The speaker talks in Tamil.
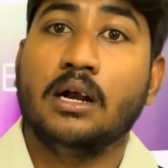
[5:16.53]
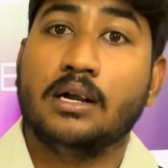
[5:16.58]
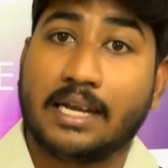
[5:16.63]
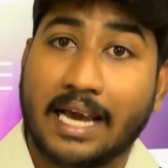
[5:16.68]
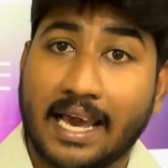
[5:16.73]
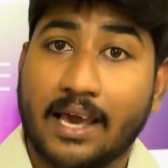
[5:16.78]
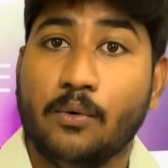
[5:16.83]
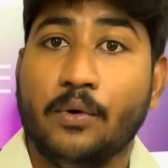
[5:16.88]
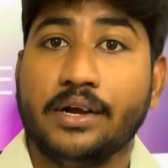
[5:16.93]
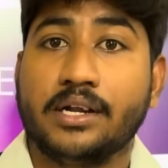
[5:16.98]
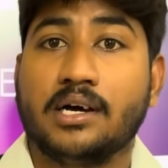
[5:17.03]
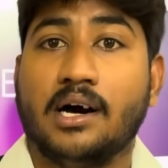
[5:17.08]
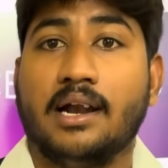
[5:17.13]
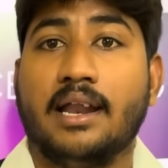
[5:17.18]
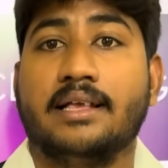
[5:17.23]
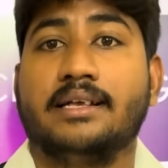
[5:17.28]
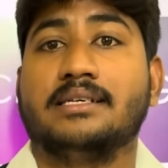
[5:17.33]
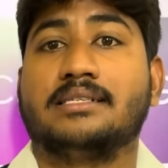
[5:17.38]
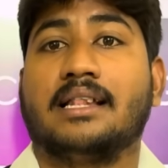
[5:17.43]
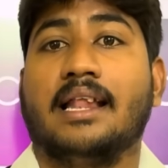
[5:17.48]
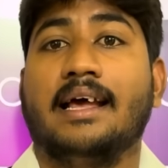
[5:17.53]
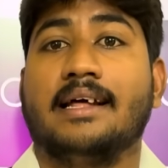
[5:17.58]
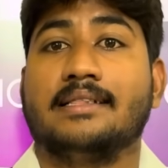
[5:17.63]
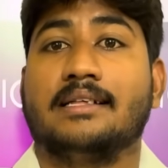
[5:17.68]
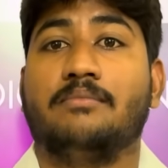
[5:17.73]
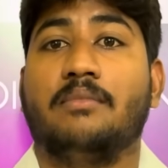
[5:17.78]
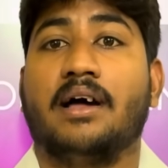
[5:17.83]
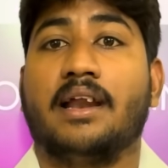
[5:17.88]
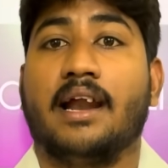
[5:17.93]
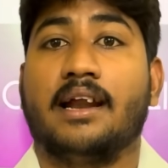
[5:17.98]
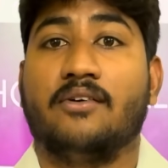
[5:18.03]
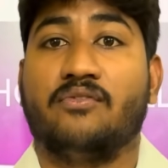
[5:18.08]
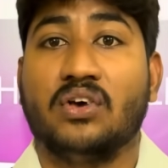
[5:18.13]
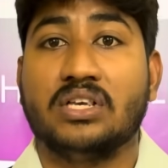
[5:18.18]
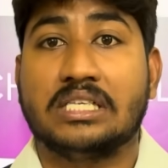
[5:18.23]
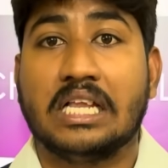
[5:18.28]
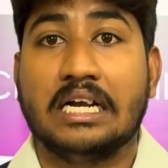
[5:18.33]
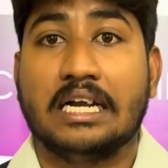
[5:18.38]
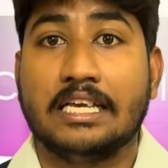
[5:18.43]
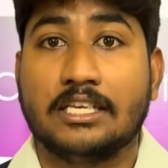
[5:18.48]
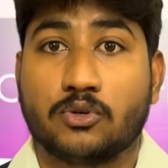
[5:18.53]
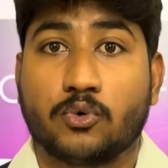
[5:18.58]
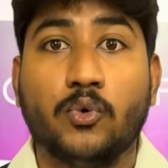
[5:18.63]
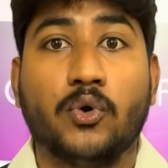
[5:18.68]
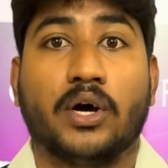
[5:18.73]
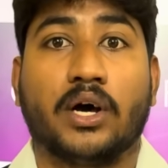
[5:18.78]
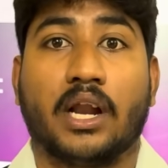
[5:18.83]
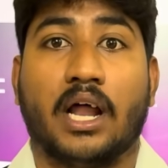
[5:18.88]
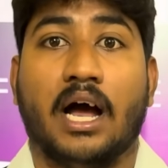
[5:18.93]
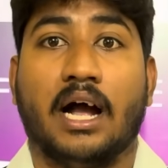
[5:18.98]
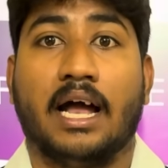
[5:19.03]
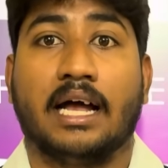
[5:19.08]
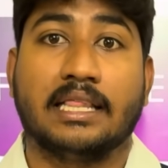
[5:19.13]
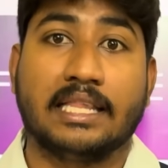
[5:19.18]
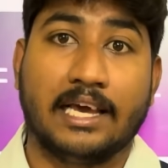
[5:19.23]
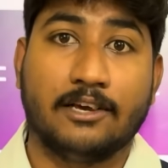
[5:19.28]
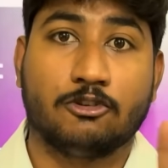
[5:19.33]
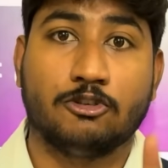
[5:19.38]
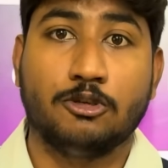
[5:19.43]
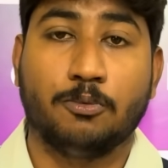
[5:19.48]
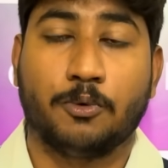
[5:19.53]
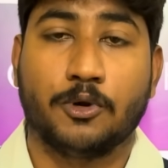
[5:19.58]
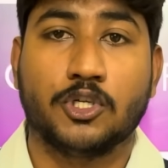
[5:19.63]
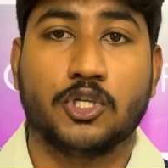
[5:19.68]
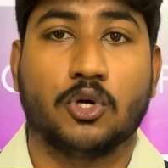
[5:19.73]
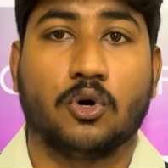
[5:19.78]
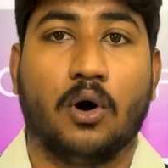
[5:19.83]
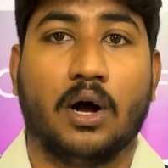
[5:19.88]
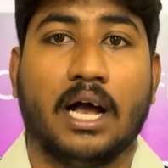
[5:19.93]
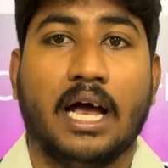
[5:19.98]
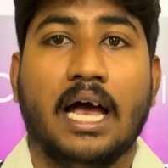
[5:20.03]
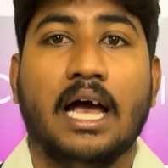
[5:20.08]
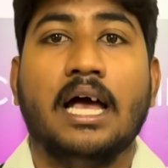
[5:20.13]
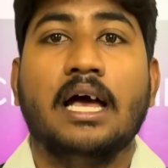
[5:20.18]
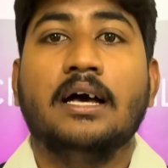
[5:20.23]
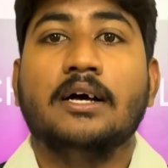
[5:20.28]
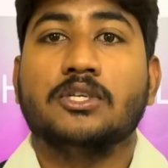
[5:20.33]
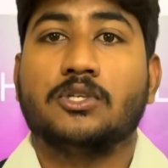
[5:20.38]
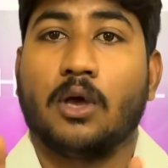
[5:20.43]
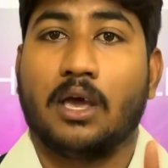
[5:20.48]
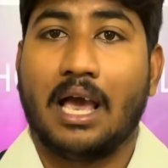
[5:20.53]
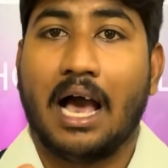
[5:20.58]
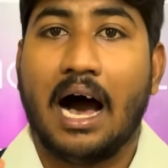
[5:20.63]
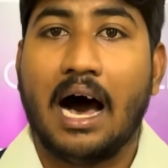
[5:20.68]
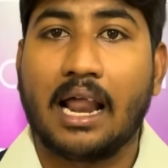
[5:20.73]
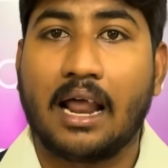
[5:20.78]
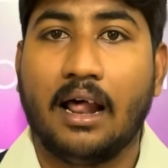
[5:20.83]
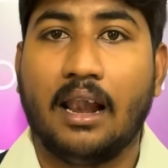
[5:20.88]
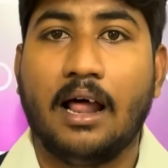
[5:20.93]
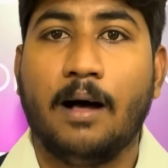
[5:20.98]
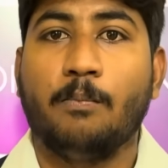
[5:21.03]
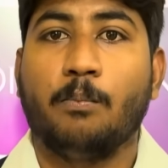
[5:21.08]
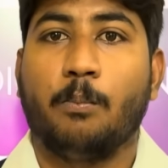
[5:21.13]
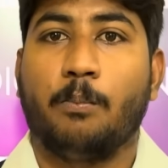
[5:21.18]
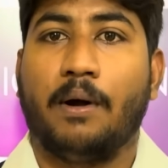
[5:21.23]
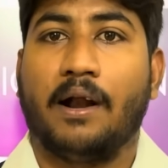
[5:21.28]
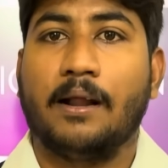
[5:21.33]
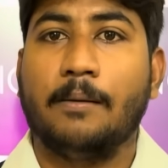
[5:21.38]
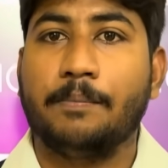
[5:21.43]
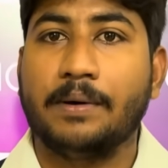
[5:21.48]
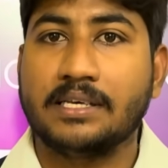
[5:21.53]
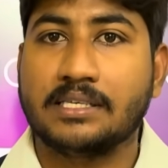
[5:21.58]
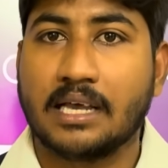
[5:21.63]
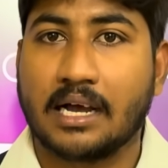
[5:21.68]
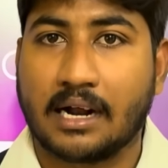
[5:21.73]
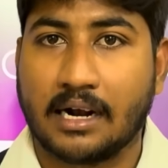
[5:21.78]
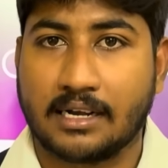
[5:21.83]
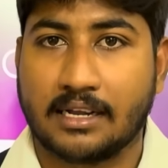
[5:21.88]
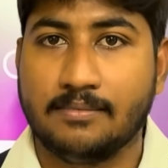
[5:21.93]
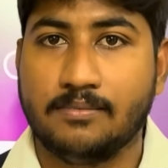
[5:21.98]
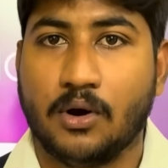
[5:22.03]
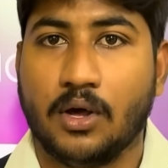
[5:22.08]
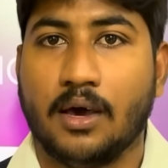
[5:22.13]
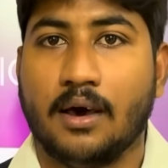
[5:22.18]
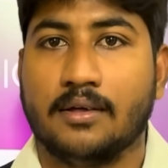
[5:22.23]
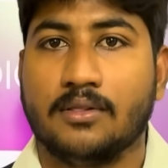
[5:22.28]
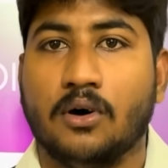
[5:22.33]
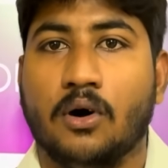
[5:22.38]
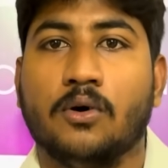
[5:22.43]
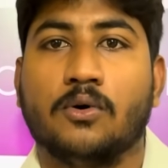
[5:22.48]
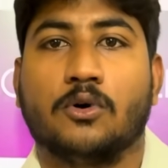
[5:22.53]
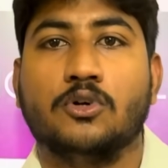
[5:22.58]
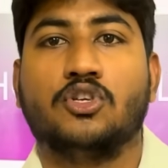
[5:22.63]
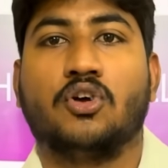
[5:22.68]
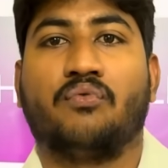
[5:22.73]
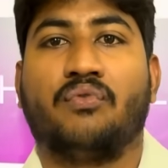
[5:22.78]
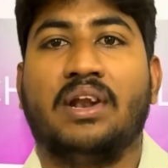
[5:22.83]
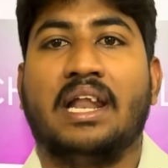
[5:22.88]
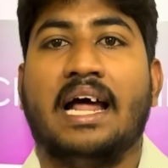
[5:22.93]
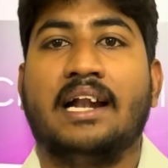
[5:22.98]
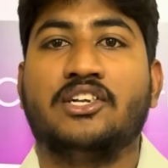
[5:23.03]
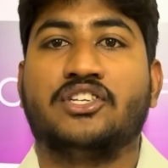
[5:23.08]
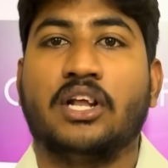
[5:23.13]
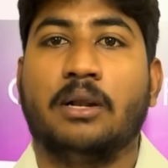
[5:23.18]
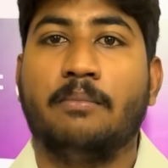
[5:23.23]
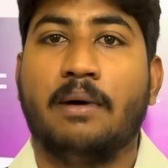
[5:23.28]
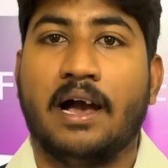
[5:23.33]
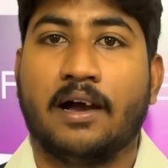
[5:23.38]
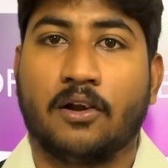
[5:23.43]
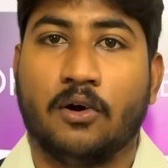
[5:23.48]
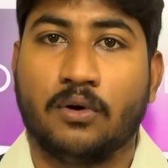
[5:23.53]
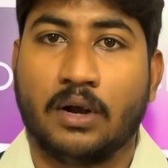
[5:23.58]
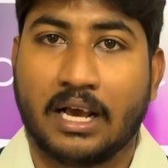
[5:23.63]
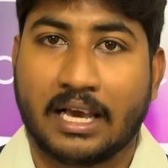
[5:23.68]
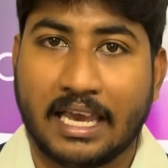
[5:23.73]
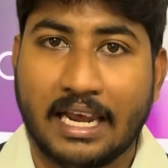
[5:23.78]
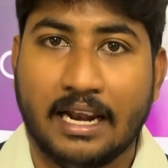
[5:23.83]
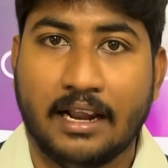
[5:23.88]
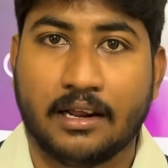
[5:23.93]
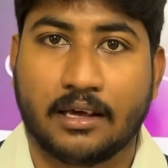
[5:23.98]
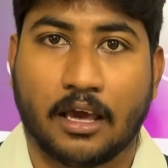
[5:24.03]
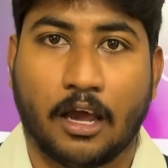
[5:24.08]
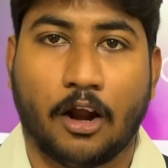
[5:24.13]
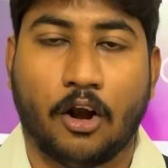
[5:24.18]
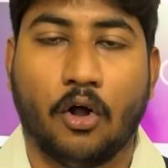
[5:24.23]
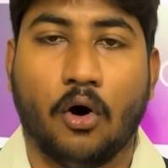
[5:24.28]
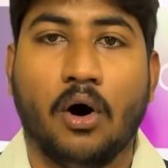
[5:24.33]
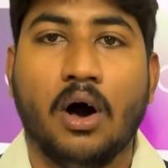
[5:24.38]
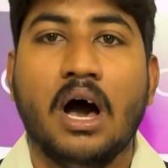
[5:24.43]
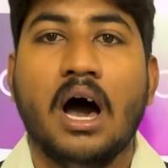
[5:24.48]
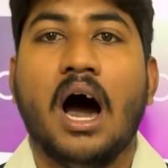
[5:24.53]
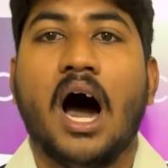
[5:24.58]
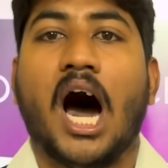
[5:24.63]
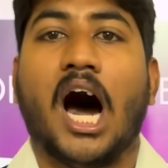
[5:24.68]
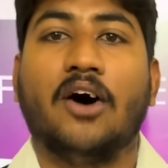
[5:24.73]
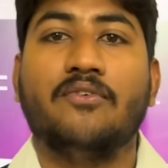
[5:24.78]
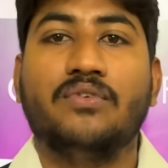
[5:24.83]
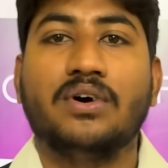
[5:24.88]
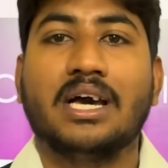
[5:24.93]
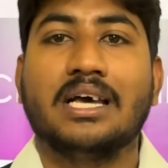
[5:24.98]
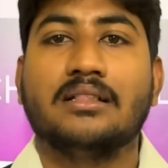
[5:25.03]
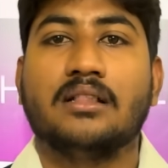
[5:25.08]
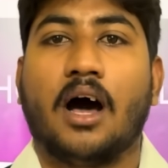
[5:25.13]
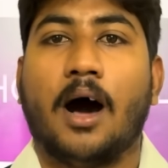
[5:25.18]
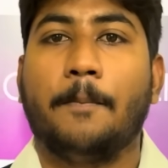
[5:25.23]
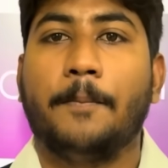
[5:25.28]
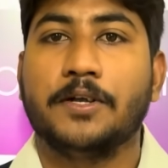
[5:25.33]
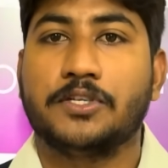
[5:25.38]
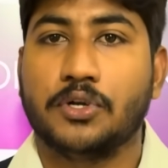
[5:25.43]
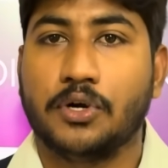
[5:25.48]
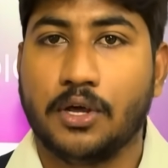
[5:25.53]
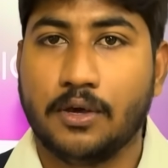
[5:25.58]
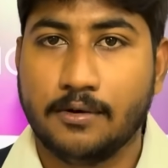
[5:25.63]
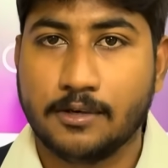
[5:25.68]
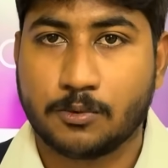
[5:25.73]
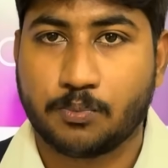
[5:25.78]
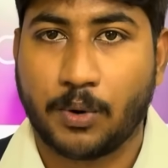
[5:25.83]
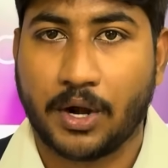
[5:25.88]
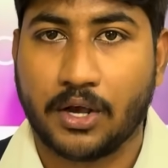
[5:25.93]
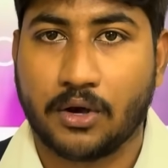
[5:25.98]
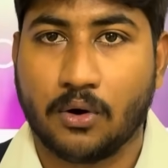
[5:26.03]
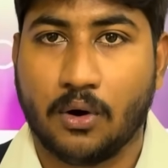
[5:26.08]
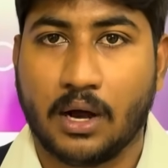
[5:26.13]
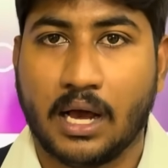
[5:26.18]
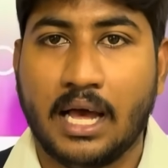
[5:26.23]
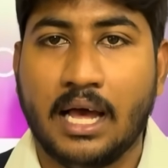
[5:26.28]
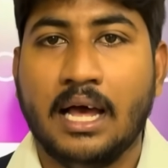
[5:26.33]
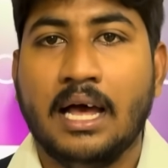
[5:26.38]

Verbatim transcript: டயர் ஒன் காலேஜஸ்லேயே அந்த மாதிரியான ஃபெசிலிட்டிஸ் கொடுக்குறாங்க தயவு செஞ்சு புரிஞ்சுக்கோங்க ஸோ யாரெல்லாம் பணம் பெருசாக கட்ட முடியாதோ கொஞ்சம் ஃபினான்ஷியல் பேக்ரவுண்டில் கீழே இருக்கீங்களோ அவங்க இந்த ஆப்பர்ச்சுனிட்டி யூஸ் பண்ணிக்கோங்க